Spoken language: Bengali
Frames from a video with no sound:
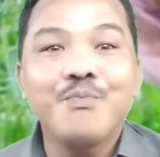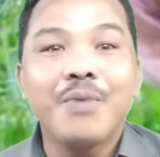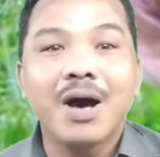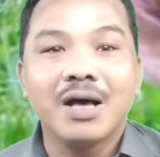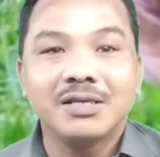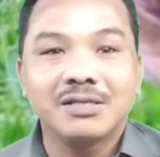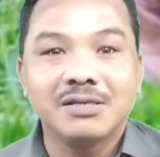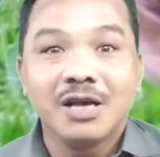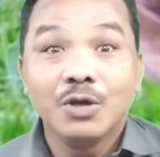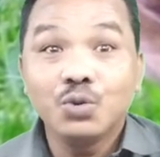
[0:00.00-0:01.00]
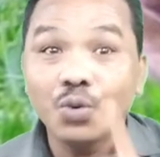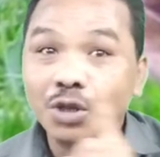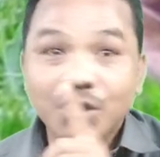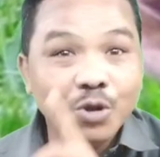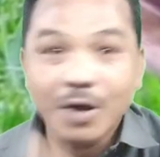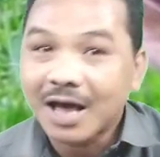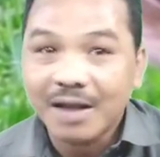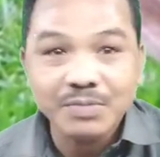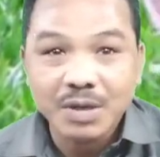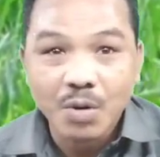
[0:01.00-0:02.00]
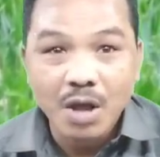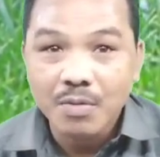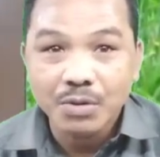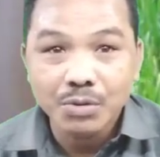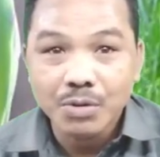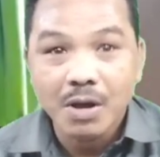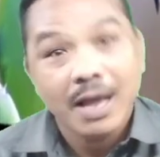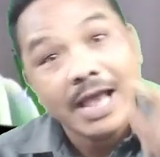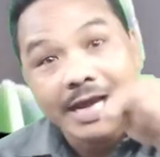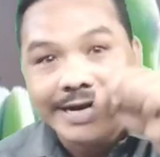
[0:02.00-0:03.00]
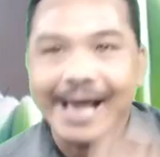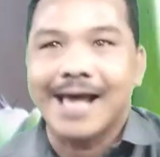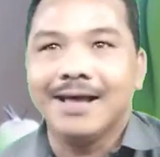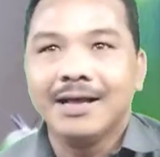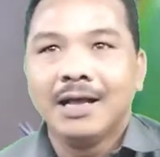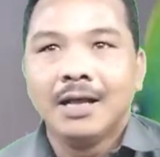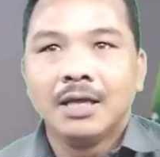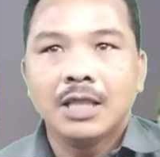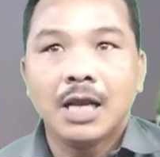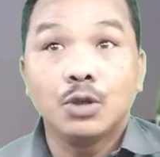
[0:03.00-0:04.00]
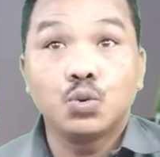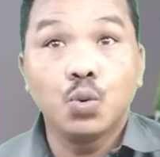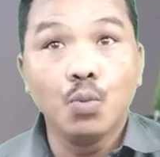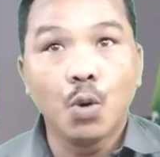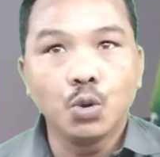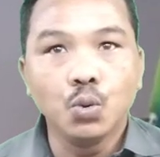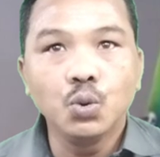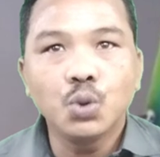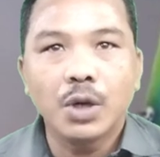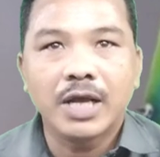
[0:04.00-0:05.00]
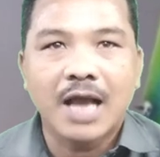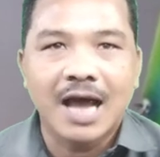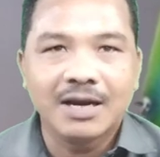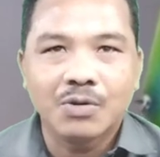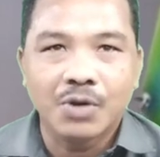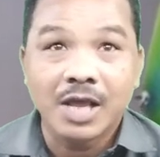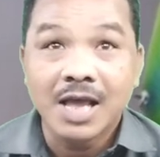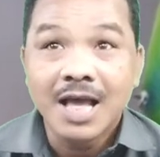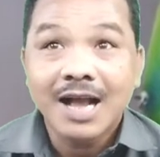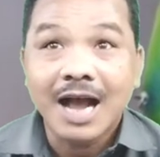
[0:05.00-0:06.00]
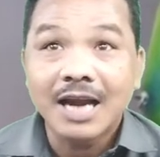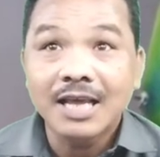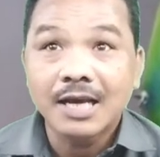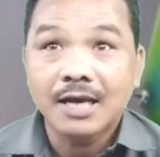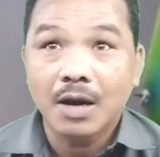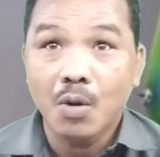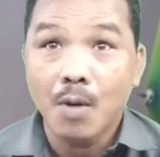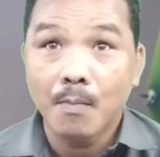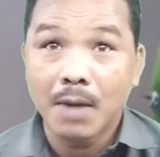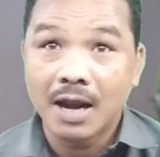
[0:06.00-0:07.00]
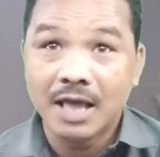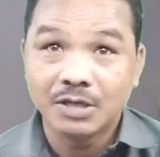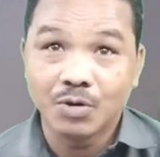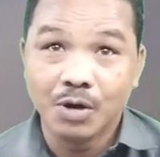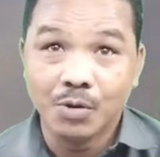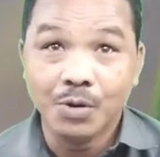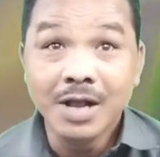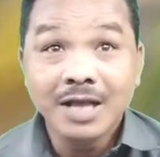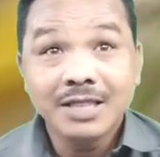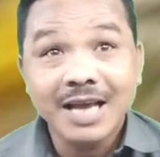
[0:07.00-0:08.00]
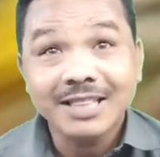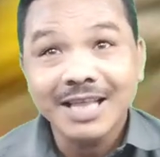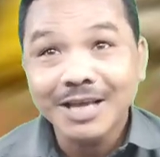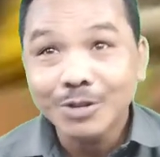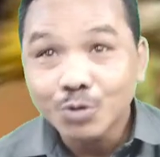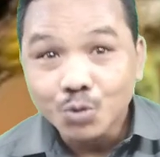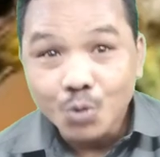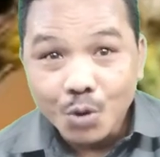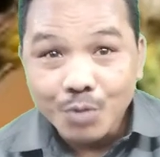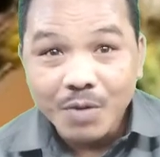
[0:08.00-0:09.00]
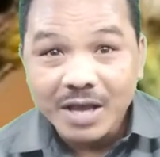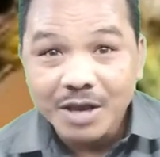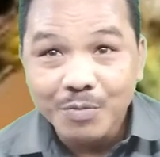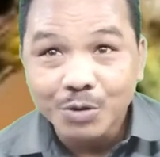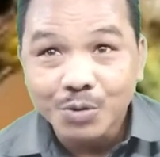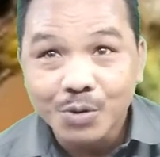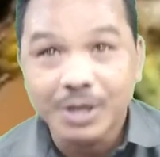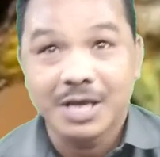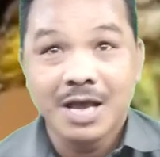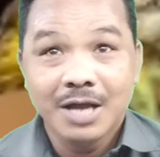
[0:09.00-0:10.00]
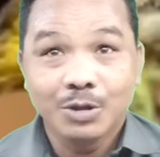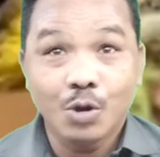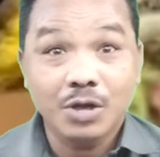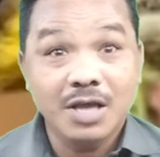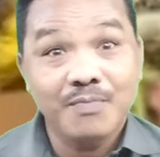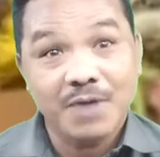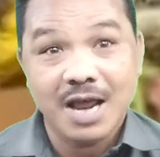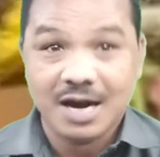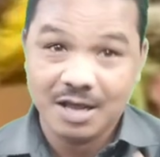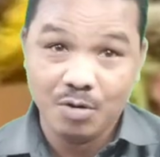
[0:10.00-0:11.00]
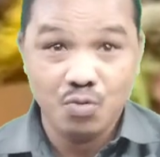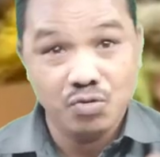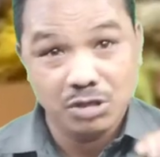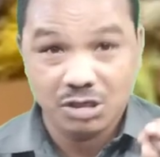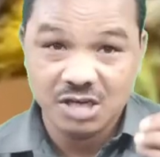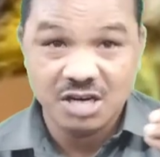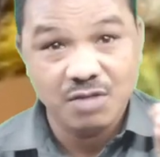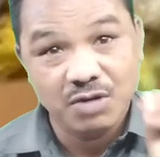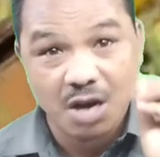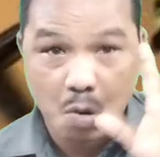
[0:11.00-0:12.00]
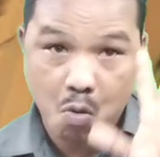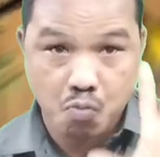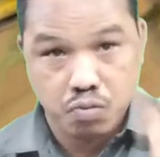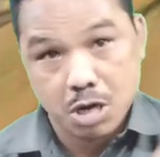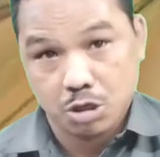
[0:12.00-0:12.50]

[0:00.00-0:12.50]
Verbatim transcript: অভ্যাস চরিত্র খারাপ যে কয় বন্ধু এইটা তাহলে সুমধুর সরে গান করে খানিকটা লম্বা লেজ হলেও দেখতে কিন্তু চড়ুই পাখির মতোই দৈর্ঘ্যে প্রায় আঠারো উনিশ সেন্টিমিটার লম্বা